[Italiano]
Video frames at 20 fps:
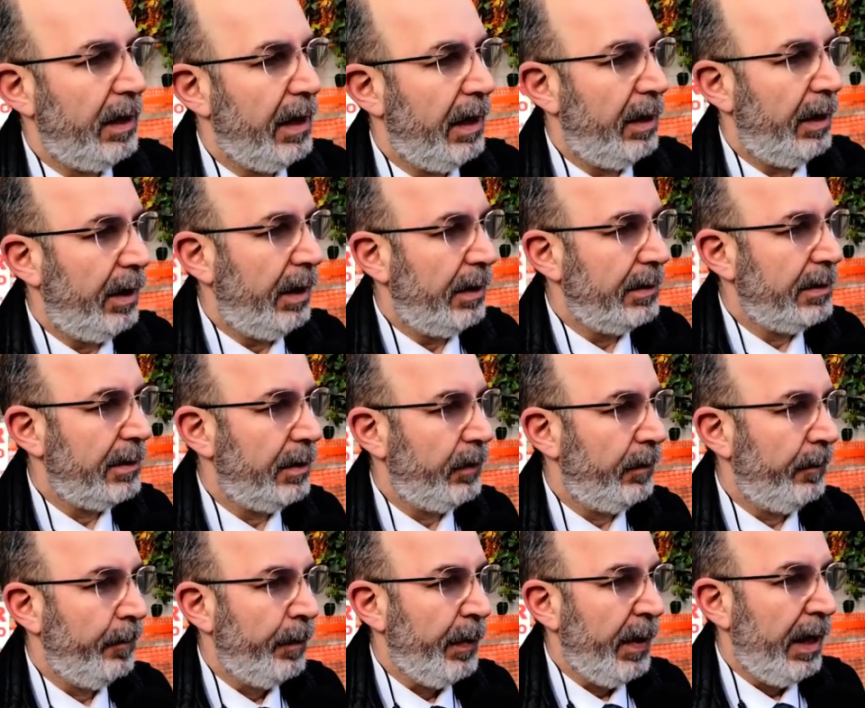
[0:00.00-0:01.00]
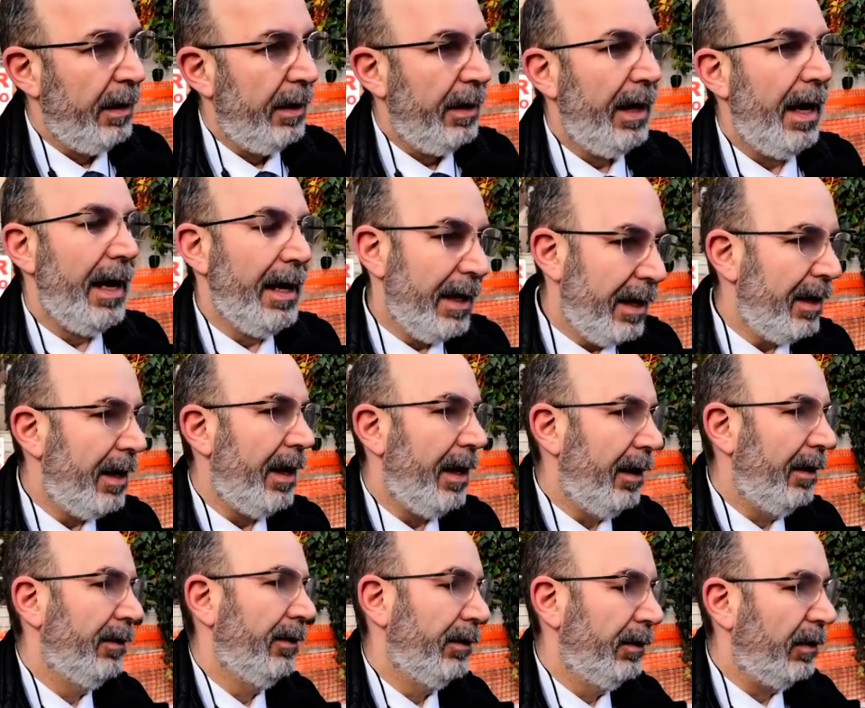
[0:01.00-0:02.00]
dall'inizio. E chi
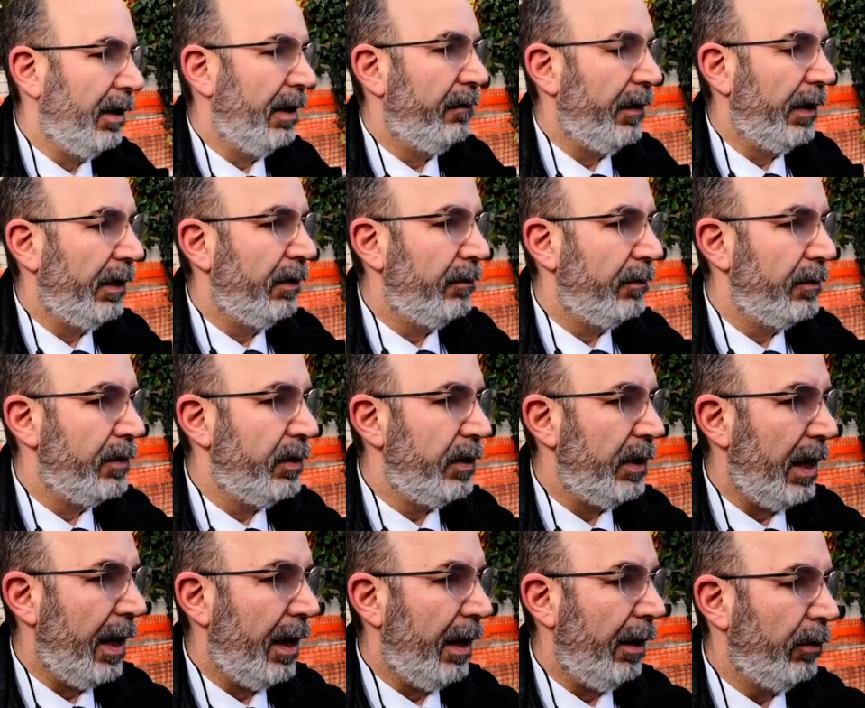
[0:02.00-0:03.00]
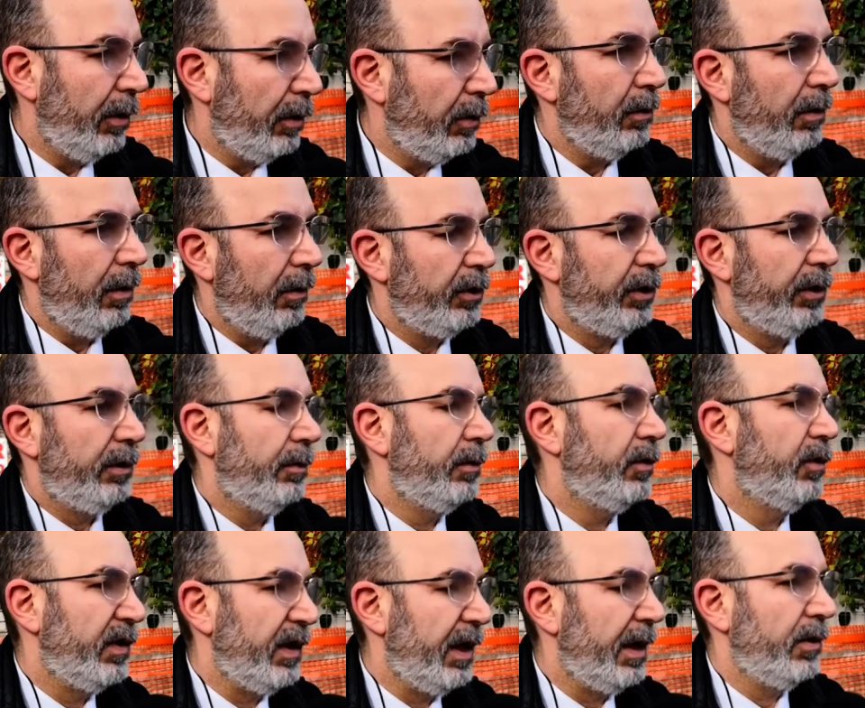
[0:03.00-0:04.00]
non ha fatto funzionare, qualcuno a un certo
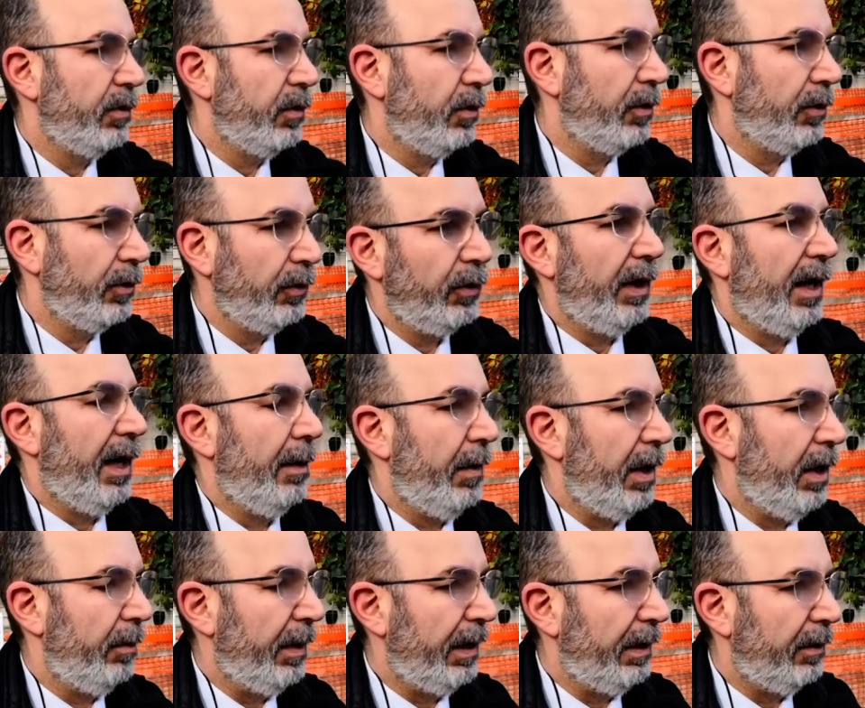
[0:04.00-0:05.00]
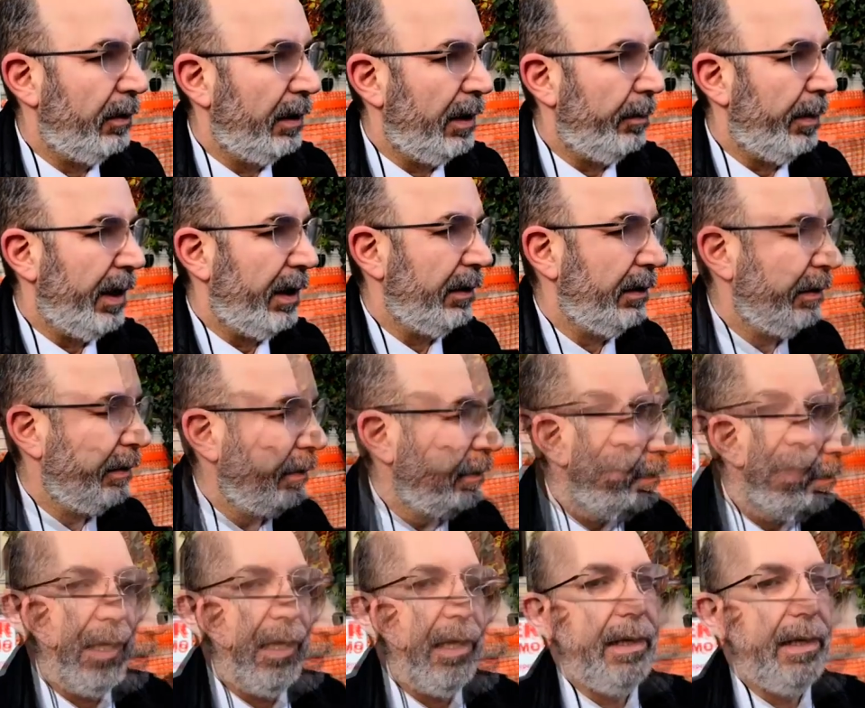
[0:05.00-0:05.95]
punto si è reso conto che era meglio metterlo da parte.